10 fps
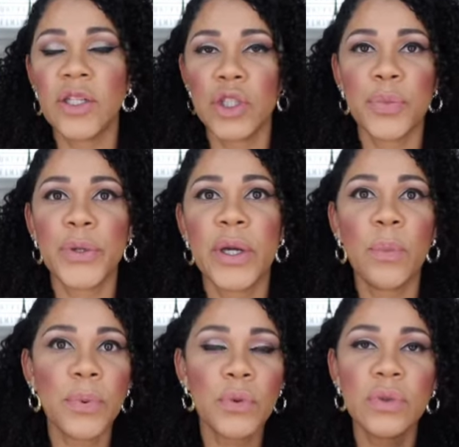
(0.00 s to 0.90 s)
gente, porque é
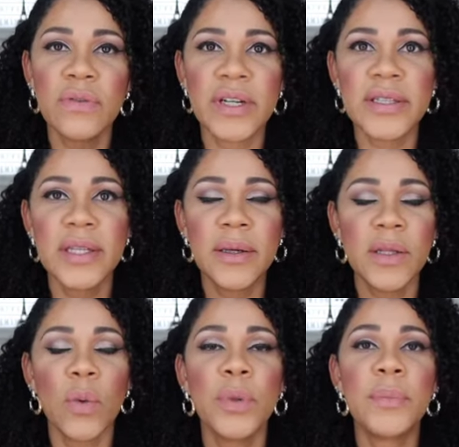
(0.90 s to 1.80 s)
um produto que vai ter
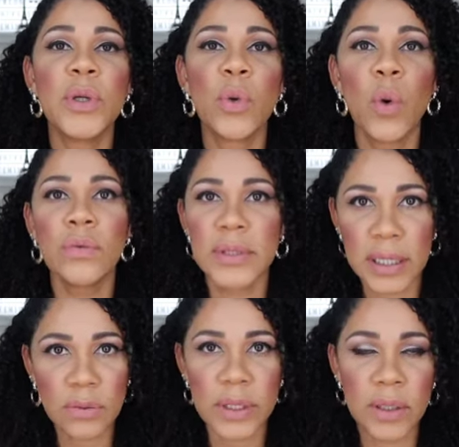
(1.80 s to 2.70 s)
né, o primeiro
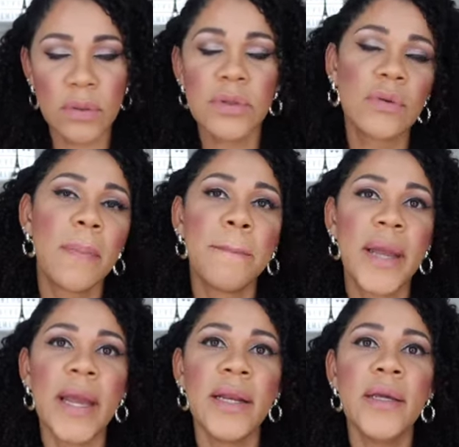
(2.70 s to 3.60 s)
contato ali com a sua
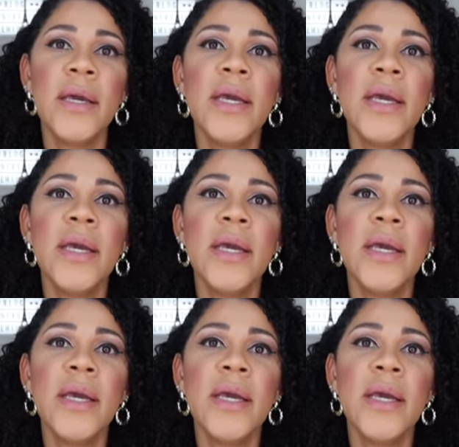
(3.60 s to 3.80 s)
pele.